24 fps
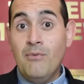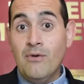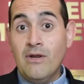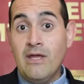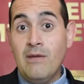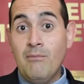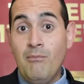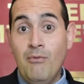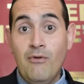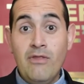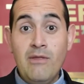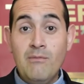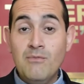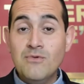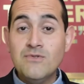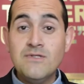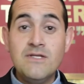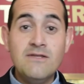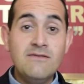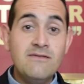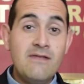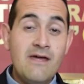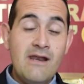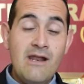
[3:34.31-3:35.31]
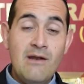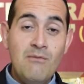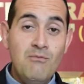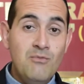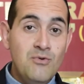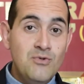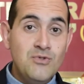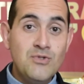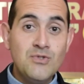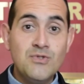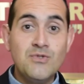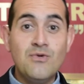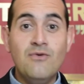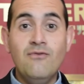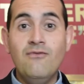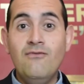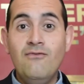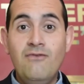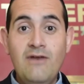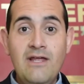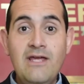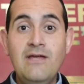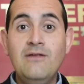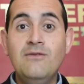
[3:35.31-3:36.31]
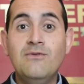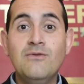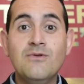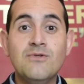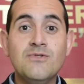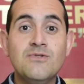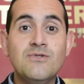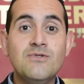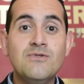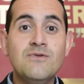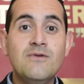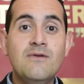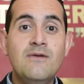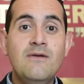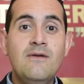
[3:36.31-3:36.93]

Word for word: porque podemos entrar en muchos conflictos.